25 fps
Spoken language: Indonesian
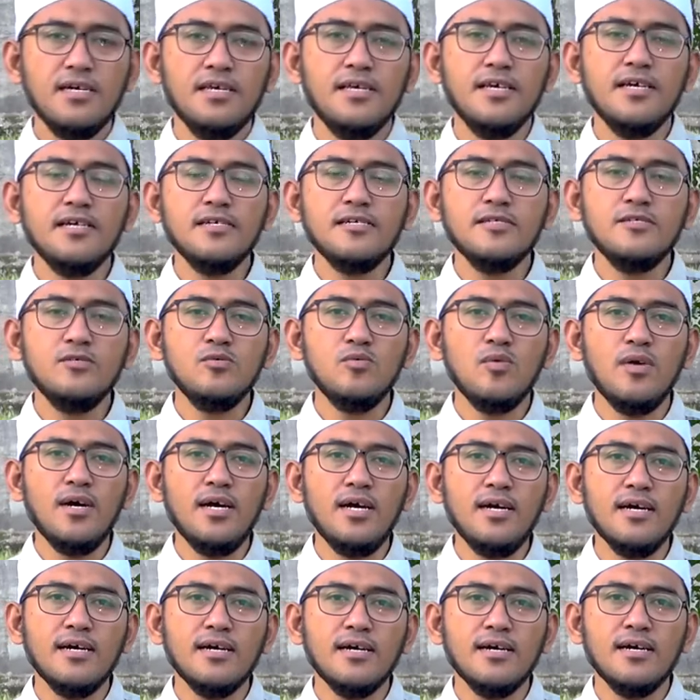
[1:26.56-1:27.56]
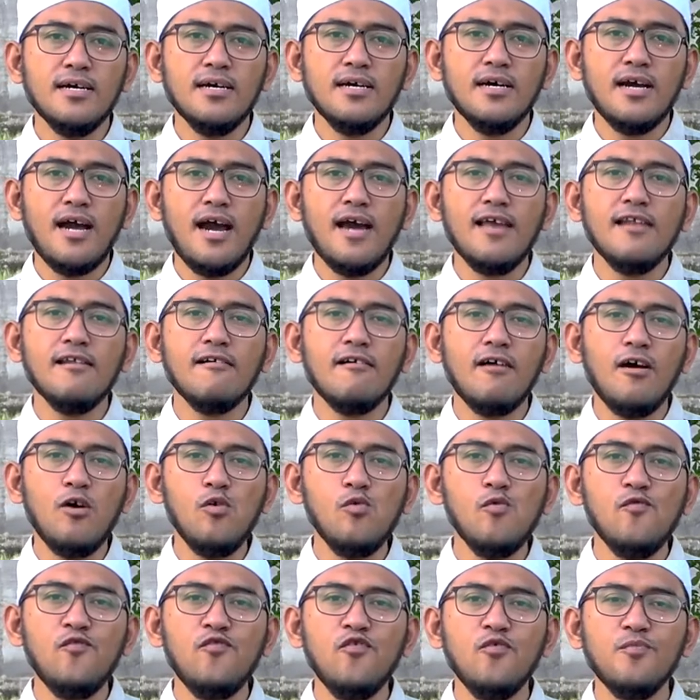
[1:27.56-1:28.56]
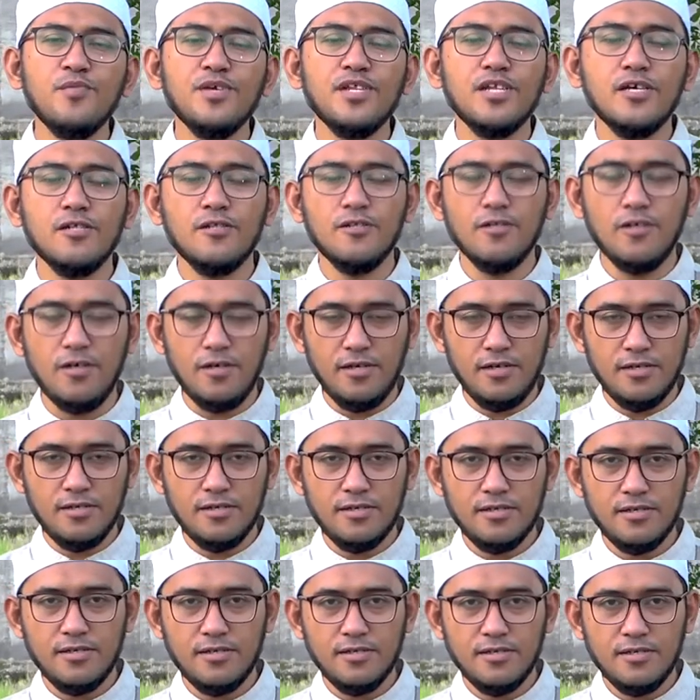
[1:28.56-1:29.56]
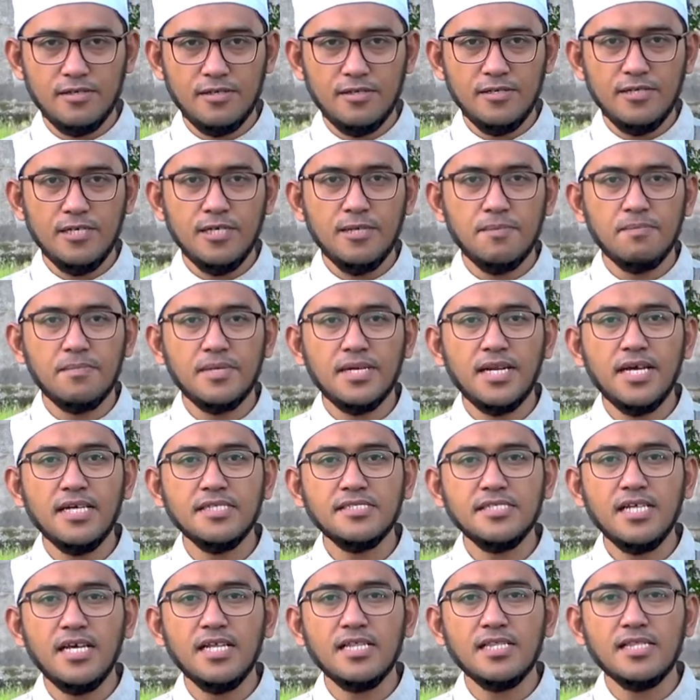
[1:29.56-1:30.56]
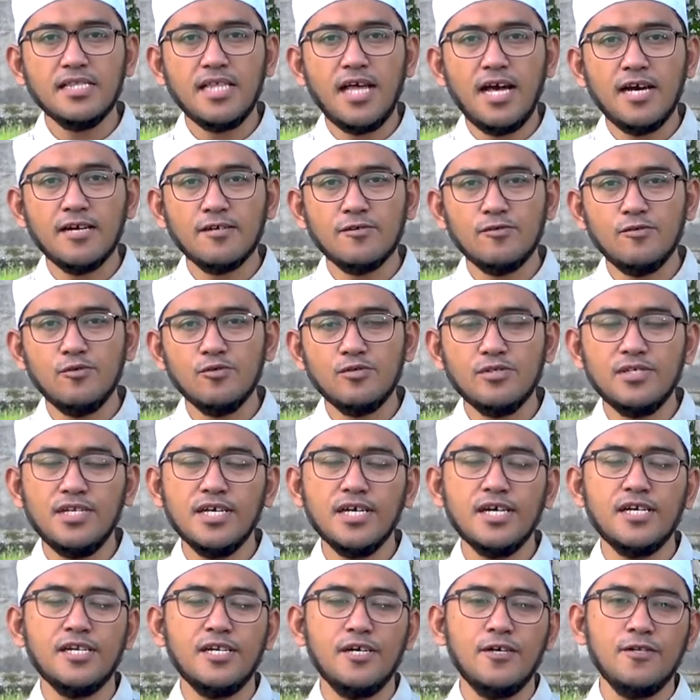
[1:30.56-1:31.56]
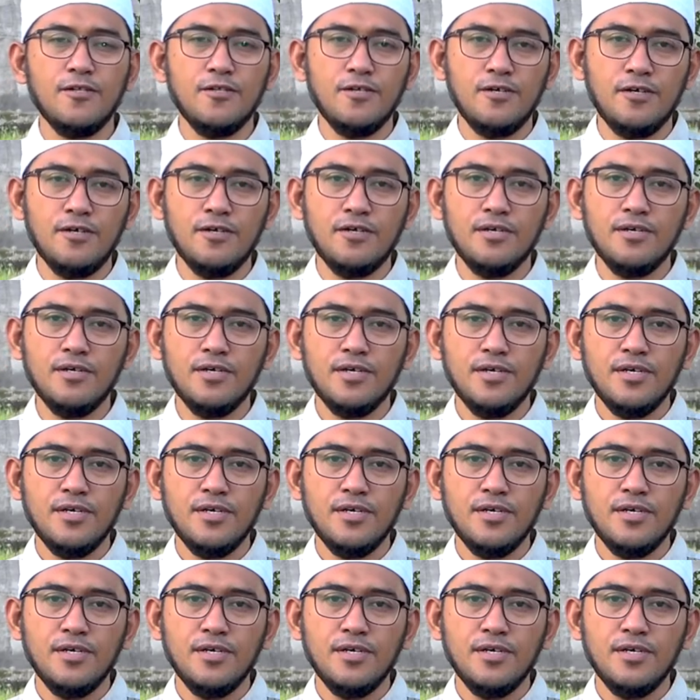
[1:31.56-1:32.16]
Yang kedua, al min Allah Merasa takut dengan Allah.